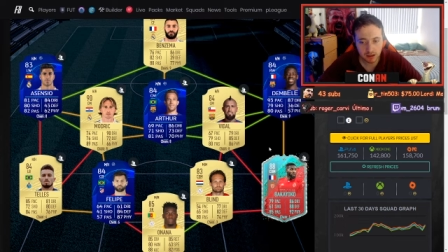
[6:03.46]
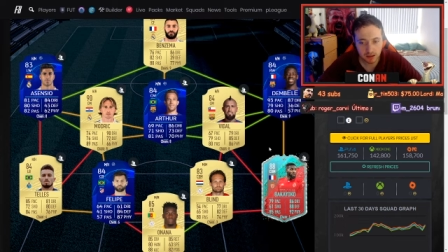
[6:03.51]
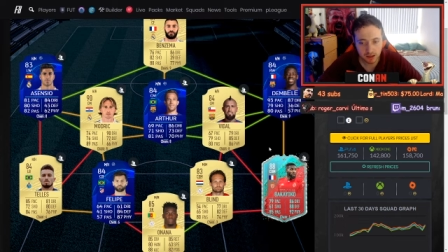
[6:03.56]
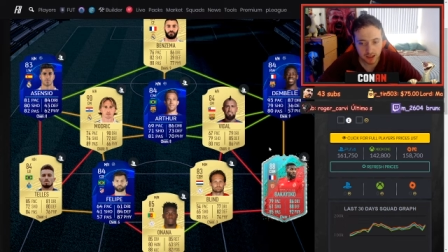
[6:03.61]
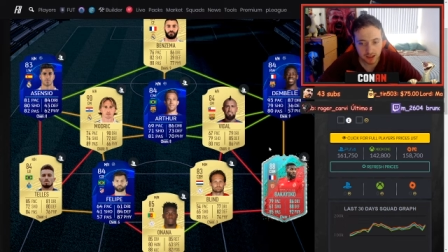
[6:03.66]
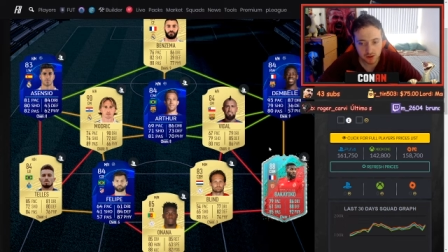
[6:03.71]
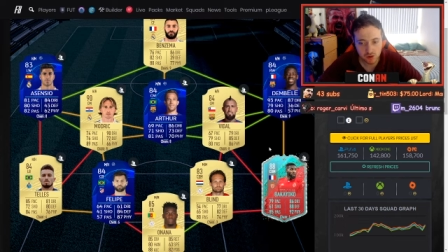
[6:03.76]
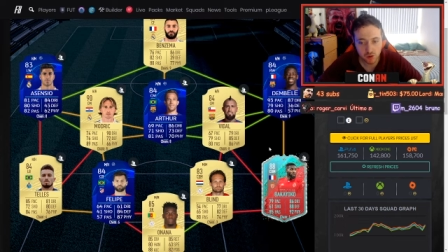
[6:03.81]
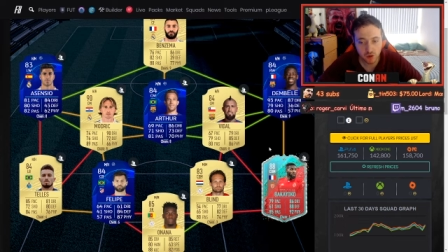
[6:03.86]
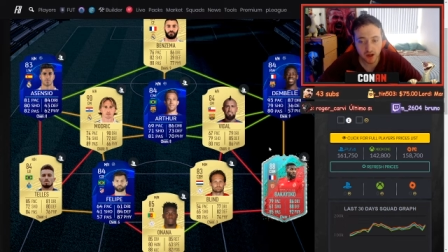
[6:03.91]
y
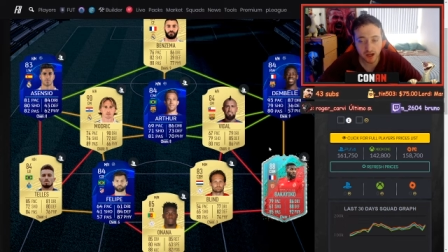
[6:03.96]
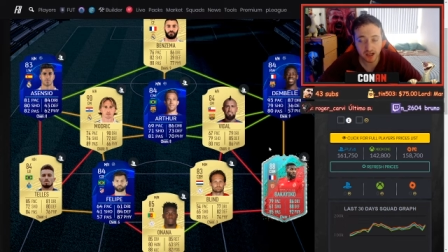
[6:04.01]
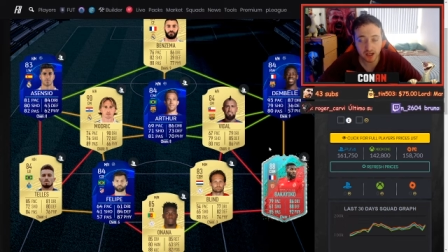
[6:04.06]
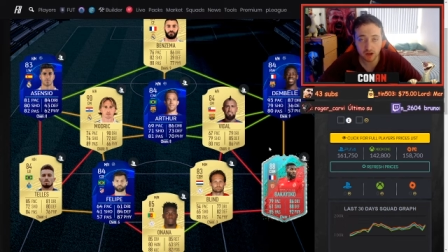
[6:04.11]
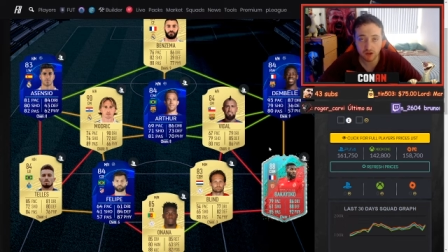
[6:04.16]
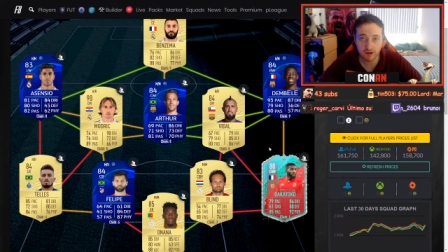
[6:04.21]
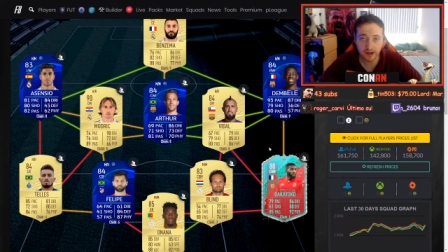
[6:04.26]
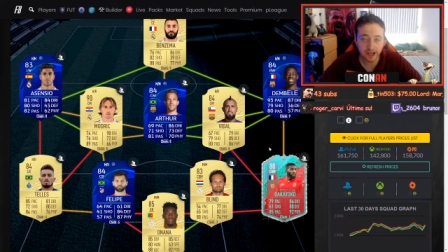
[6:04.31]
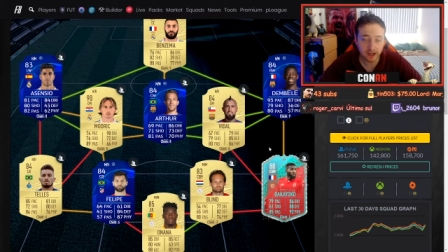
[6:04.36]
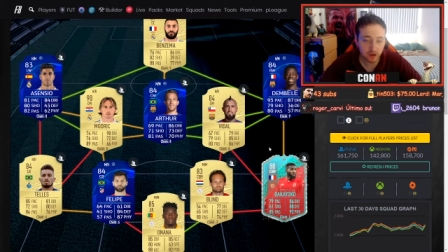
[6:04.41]
en su lugar
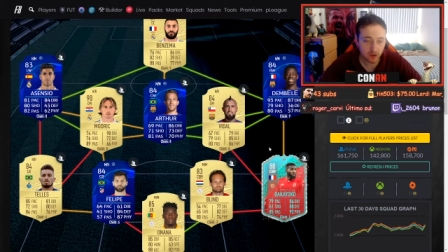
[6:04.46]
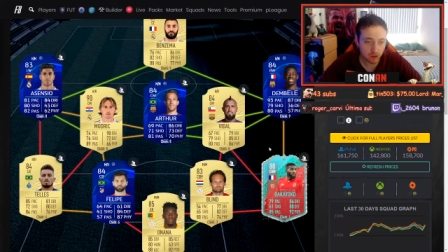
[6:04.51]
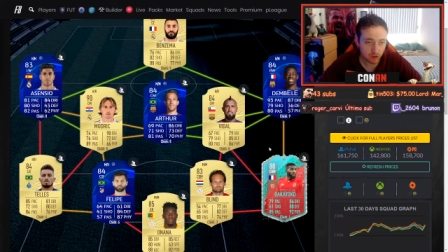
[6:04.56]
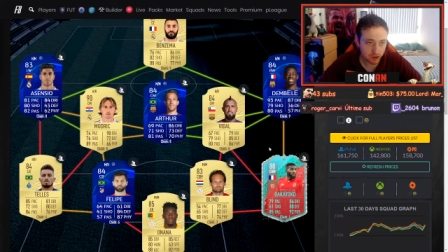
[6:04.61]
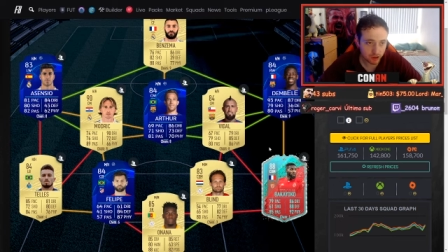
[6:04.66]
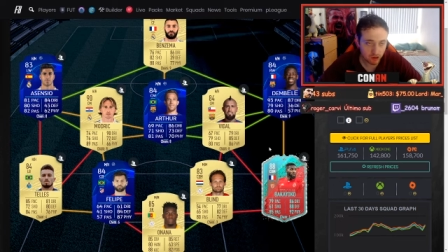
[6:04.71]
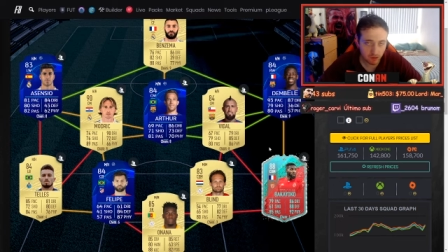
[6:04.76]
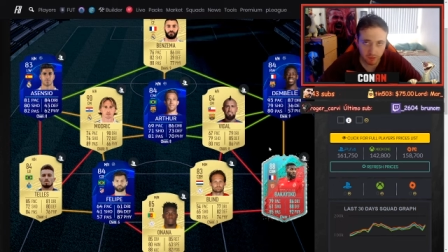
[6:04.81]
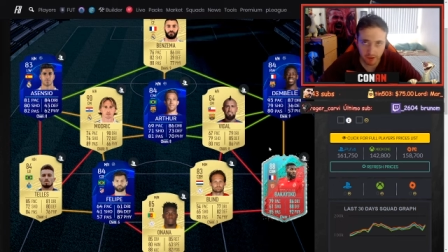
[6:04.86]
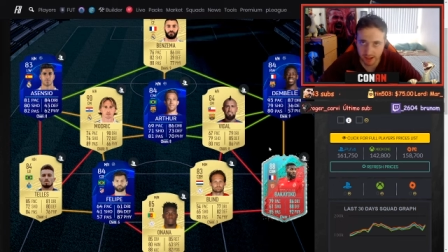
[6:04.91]
quedó Bakayoko
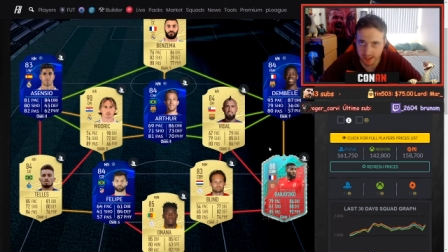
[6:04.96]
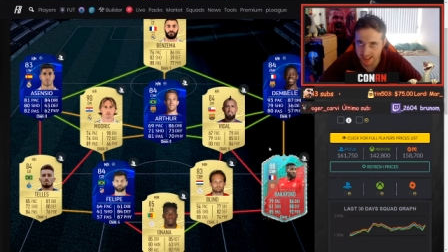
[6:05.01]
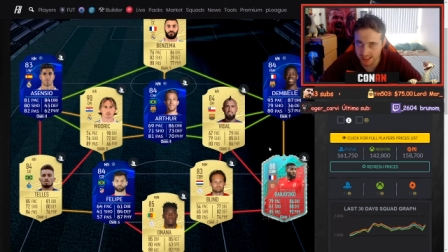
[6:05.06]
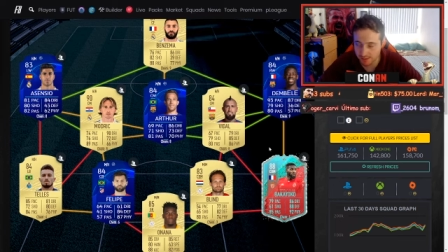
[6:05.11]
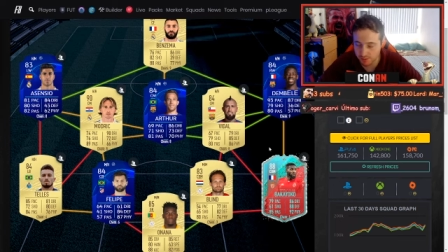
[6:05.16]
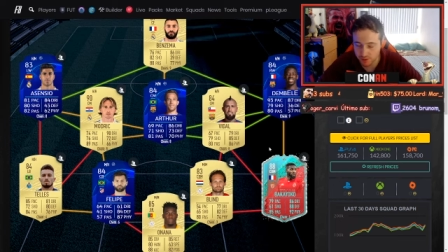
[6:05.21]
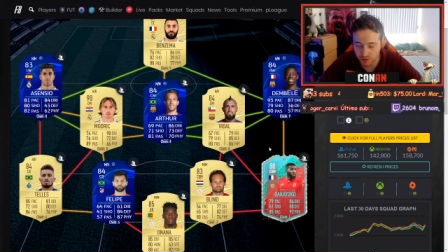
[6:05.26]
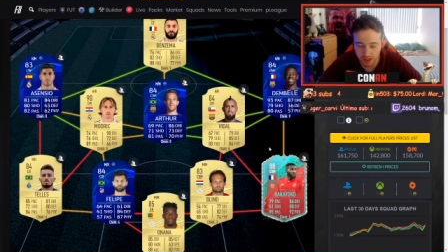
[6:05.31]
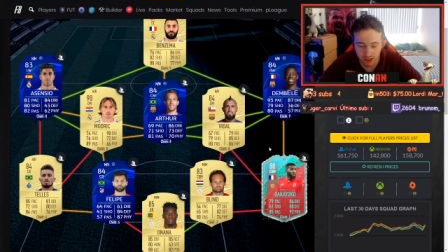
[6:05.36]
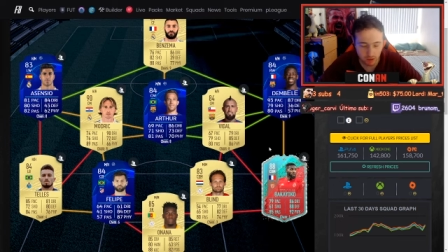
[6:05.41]
y no me ha
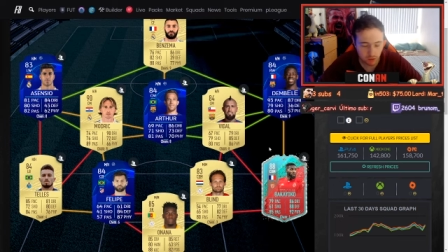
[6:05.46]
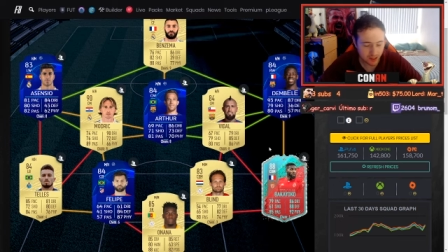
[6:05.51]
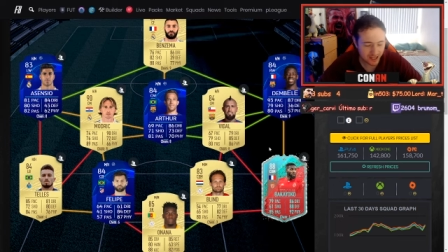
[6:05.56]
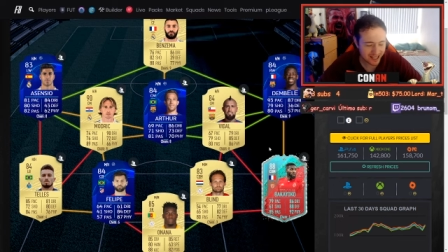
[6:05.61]
decepcionado